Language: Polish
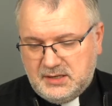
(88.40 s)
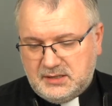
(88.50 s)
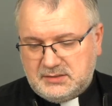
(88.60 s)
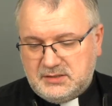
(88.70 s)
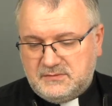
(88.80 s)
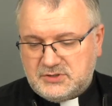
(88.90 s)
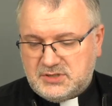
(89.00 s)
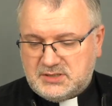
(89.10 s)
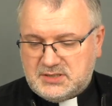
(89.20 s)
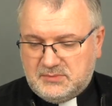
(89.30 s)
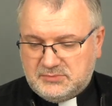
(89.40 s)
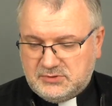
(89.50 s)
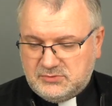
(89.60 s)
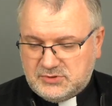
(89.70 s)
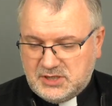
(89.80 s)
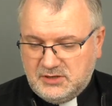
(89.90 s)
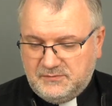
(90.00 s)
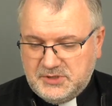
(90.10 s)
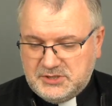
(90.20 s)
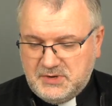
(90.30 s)
Gdy wyszedł stamtąd, uczeni
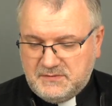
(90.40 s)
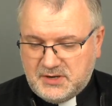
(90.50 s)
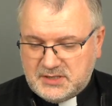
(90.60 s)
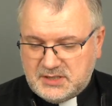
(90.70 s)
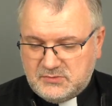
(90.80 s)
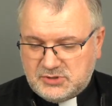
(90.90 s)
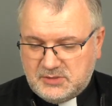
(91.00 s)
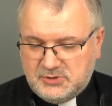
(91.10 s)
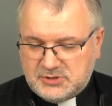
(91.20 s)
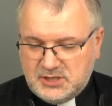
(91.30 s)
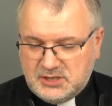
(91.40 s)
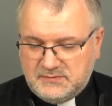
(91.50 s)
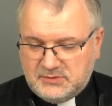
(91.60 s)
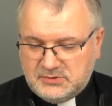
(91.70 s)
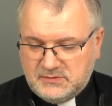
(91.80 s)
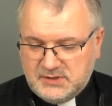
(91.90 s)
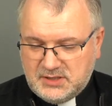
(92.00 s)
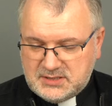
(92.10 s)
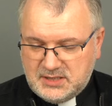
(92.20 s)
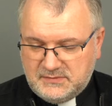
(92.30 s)
w piśmie i faryzeusze poczęli gwałtownie
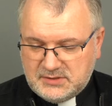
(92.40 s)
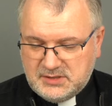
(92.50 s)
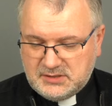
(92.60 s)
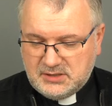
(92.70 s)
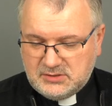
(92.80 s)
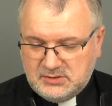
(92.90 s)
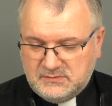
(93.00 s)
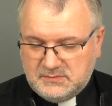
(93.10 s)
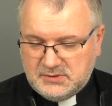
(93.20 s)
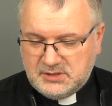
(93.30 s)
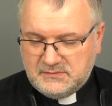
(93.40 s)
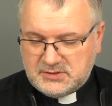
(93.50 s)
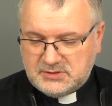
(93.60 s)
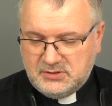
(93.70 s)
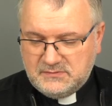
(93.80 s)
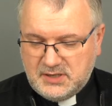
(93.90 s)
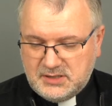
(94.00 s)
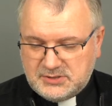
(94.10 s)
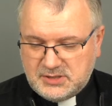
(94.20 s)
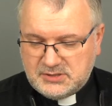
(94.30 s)
nastawać na niego i wypytywać go o
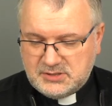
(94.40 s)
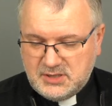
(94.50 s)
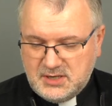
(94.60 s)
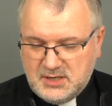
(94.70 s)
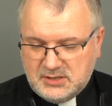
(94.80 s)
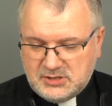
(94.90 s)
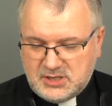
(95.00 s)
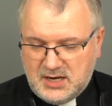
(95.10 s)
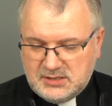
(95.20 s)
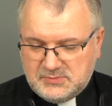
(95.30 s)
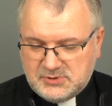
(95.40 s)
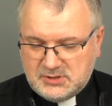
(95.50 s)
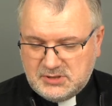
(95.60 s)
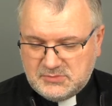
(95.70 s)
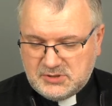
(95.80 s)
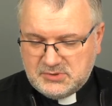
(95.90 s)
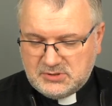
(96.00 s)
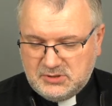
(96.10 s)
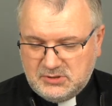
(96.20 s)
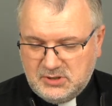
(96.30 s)
wiele rzeczy. Czyhali przy tym, żeby
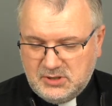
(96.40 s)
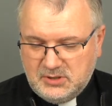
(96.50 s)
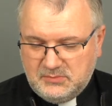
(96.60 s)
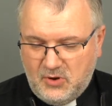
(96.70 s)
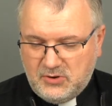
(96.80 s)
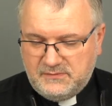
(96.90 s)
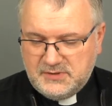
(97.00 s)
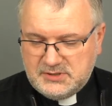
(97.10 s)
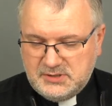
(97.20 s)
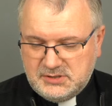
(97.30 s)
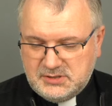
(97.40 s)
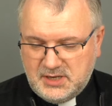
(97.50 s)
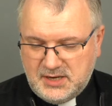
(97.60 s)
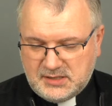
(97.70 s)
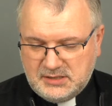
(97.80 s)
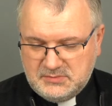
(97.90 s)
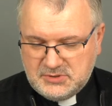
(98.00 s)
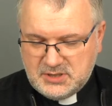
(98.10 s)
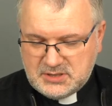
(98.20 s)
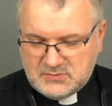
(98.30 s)
go pochwycić na
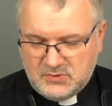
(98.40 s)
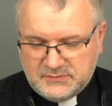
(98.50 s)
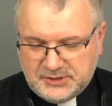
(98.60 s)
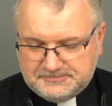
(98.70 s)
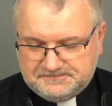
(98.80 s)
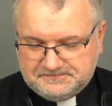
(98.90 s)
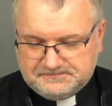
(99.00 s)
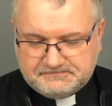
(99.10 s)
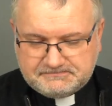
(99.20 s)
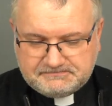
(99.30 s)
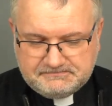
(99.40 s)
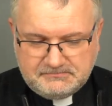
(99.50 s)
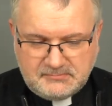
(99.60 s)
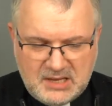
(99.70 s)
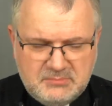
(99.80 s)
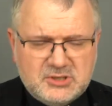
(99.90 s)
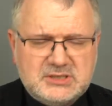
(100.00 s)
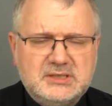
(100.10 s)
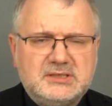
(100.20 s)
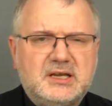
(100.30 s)
jakimś słowie.
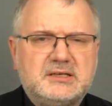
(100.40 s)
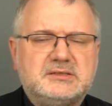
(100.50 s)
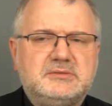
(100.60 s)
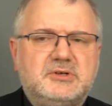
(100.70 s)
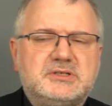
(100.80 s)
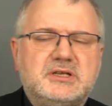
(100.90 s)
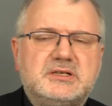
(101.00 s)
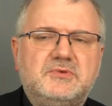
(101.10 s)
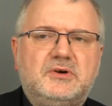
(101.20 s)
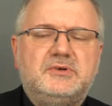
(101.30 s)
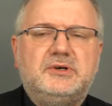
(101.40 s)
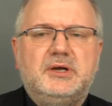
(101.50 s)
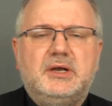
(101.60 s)
Mocny tekst, mocne słowo.